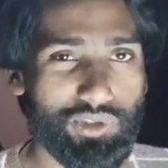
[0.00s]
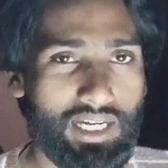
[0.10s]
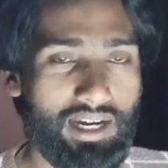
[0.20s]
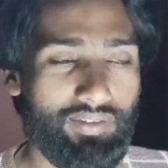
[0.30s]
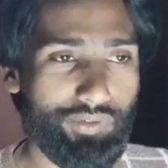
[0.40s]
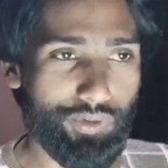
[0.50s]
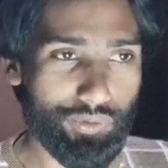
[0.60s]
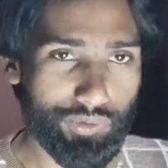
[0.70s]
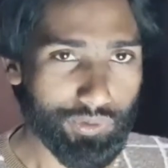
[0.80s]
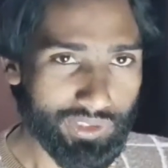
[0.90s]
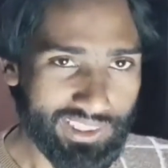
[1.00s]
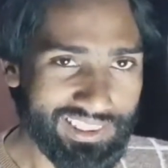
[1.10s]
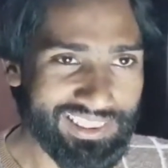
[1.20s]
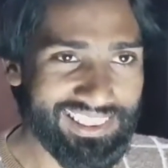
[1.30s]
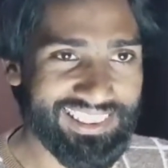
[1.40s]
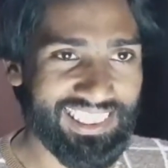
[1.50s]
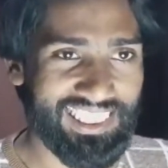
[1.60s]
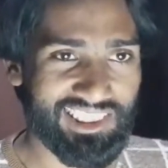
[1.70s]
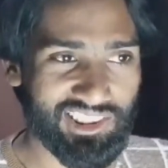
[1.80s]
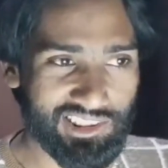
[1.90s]
जो है वो उनको देनी थी
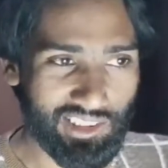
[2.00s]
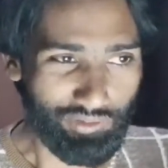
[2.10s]
इंटरनेशनल